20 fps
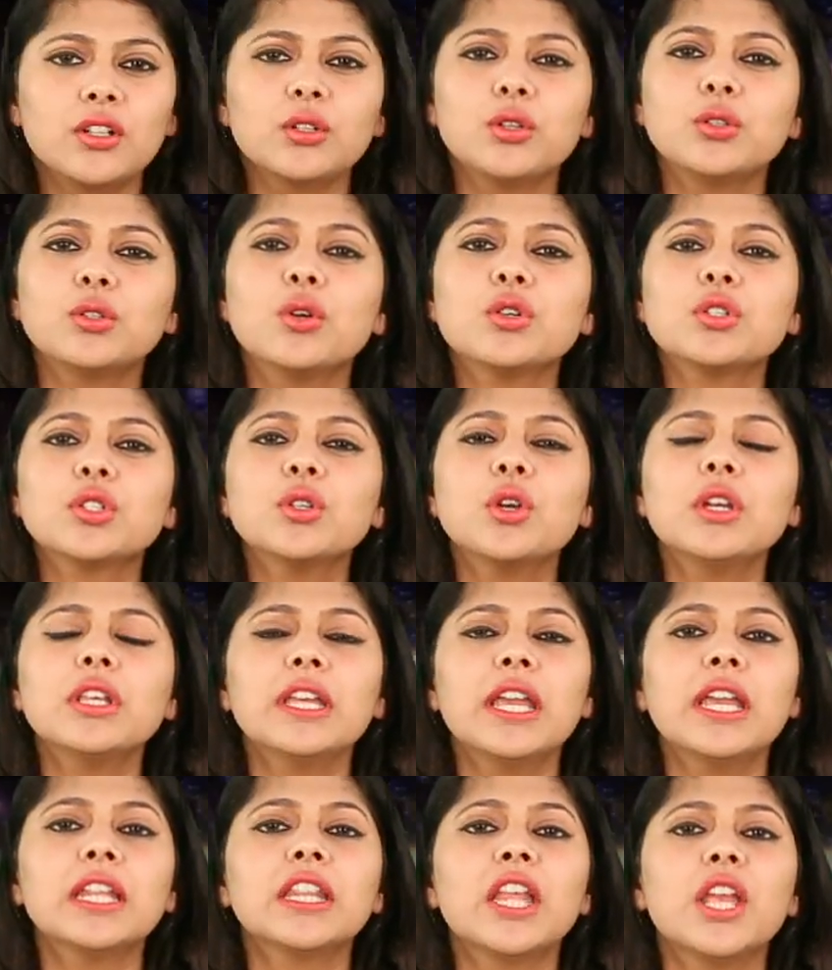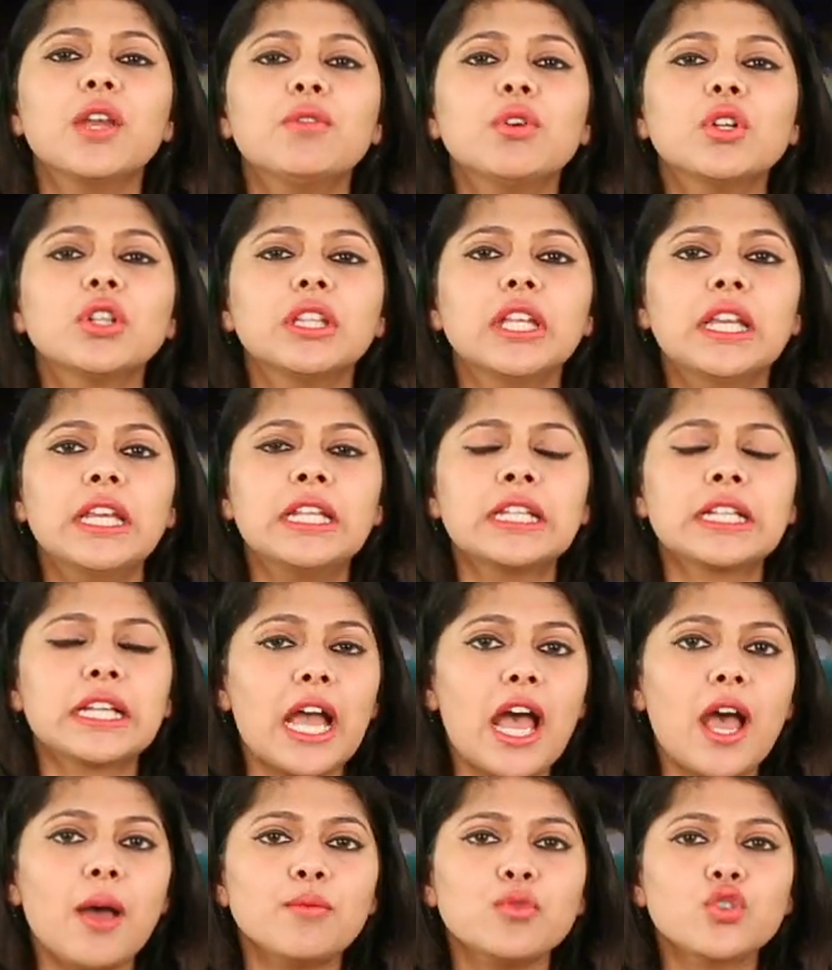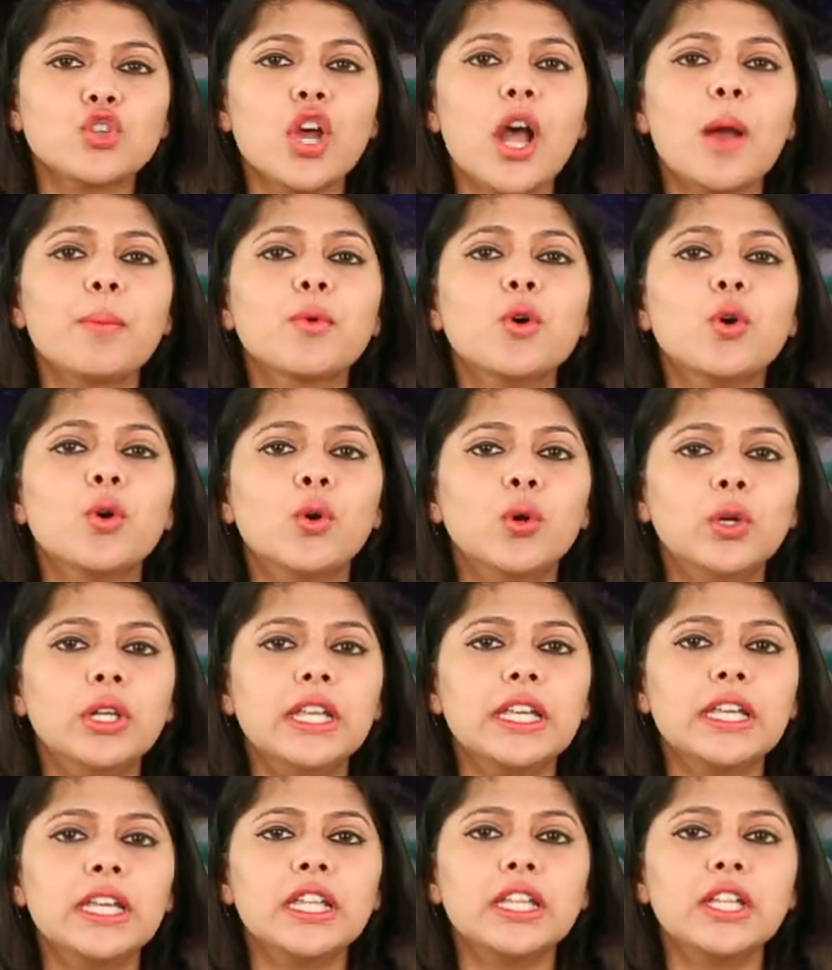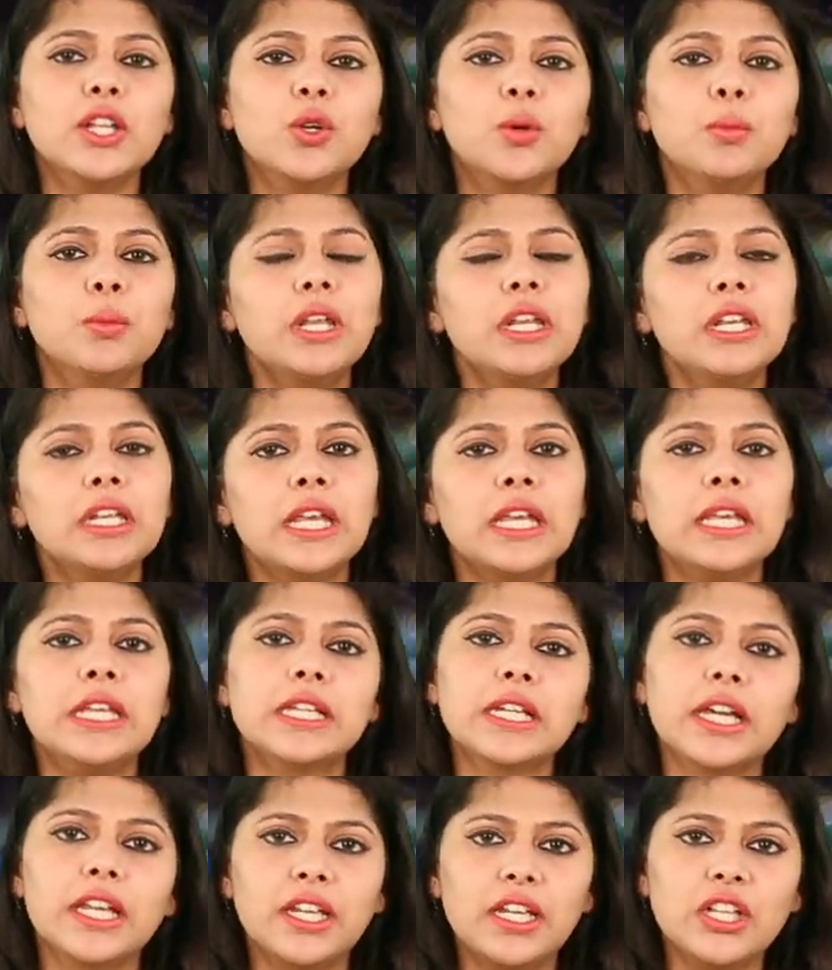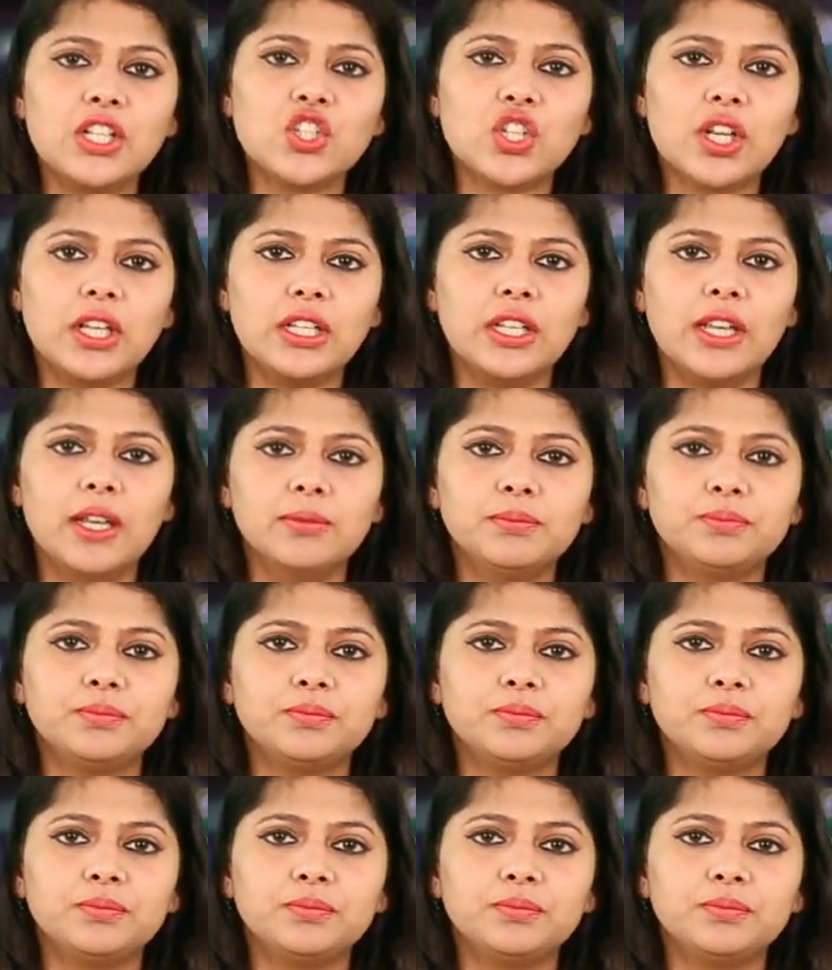तो दोस्तों ये थे वो तीन काम जो आपको होली के दिनों में नहीं करने चाहिए